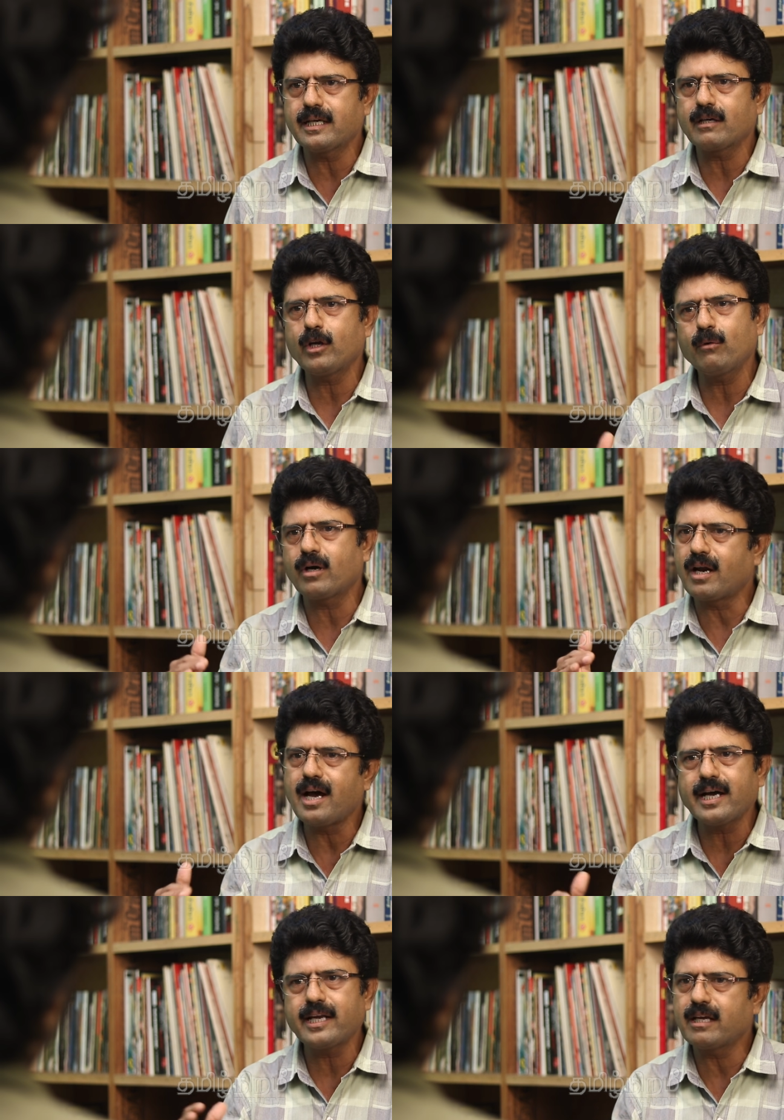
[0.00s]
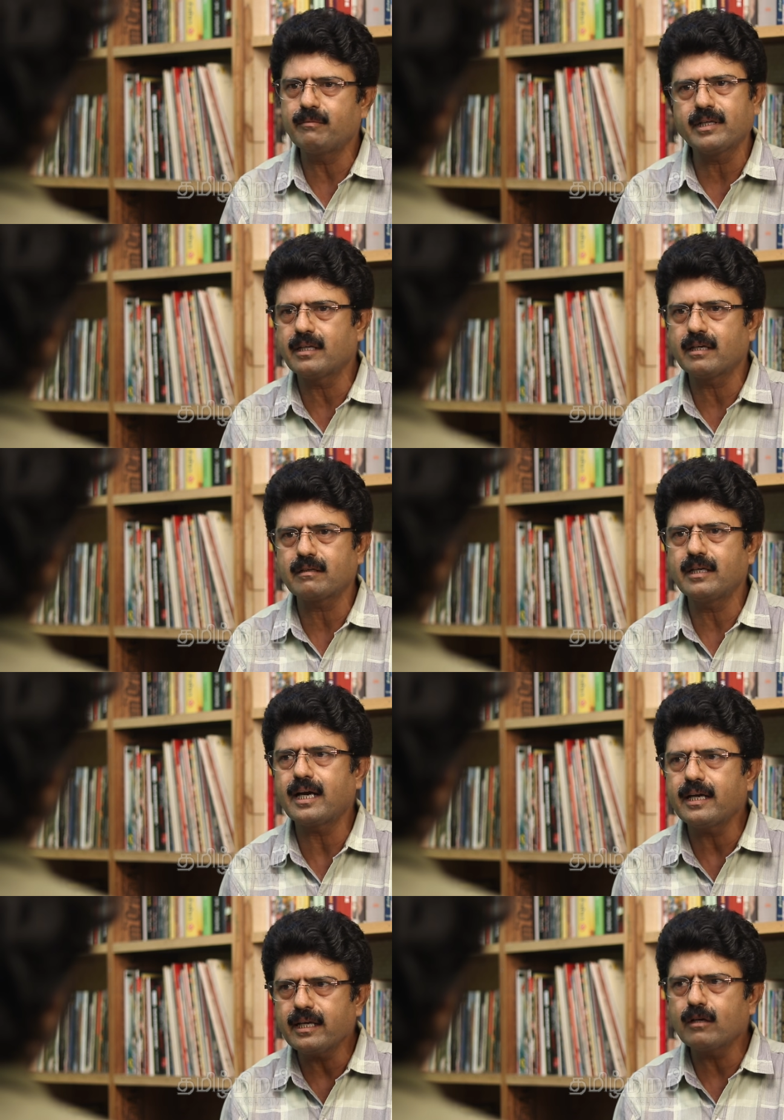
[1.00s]
ஏறக்குறைய ஒரு நாகரிகமாக தான் இருக்கும்
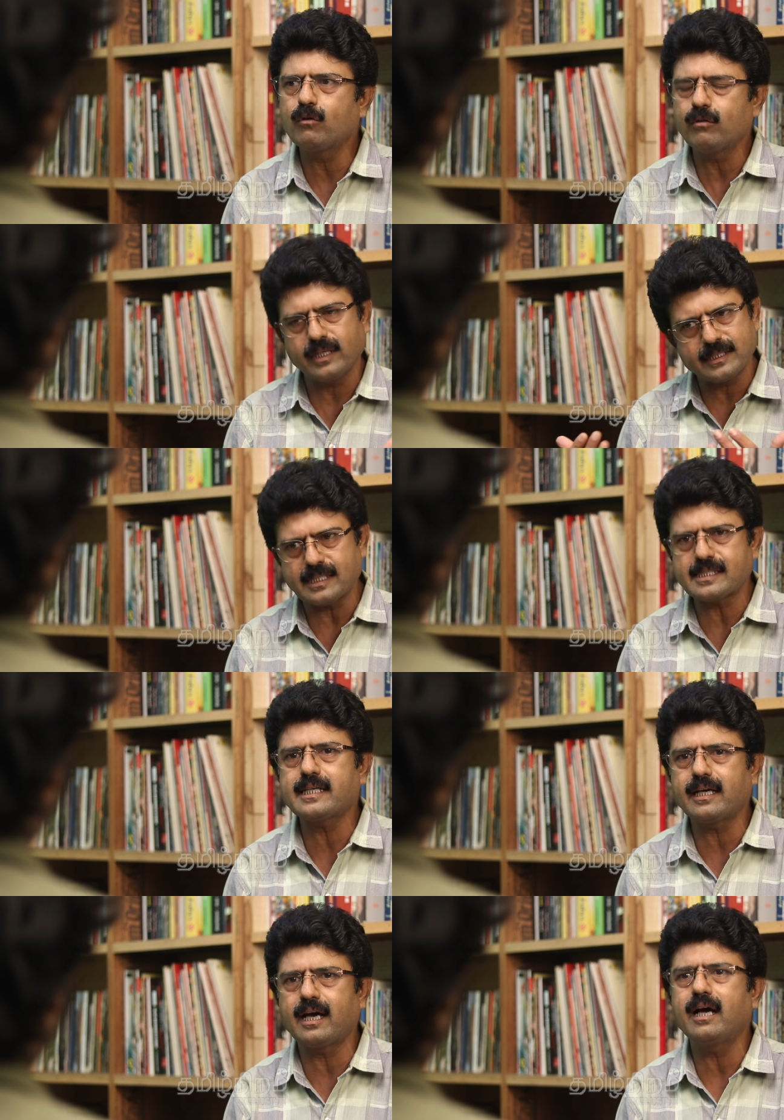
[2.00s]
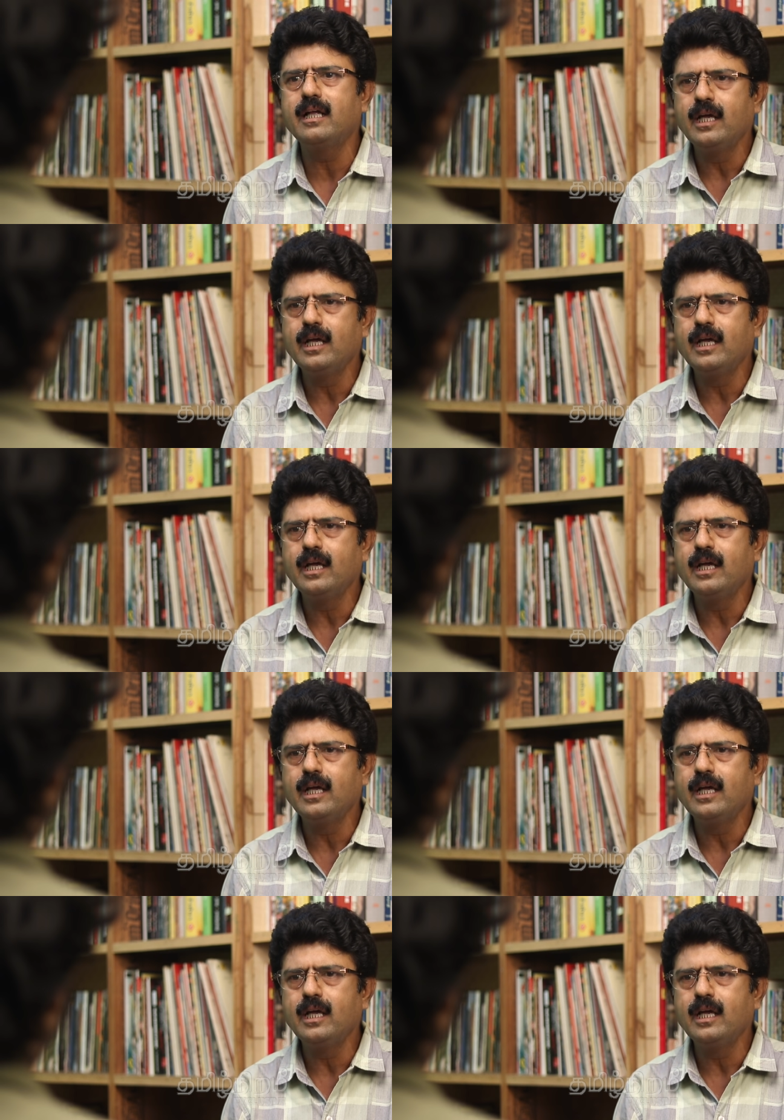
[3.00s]
ஆனால் இன்றைக்கி குரு இன்றைக்கி சசிகலா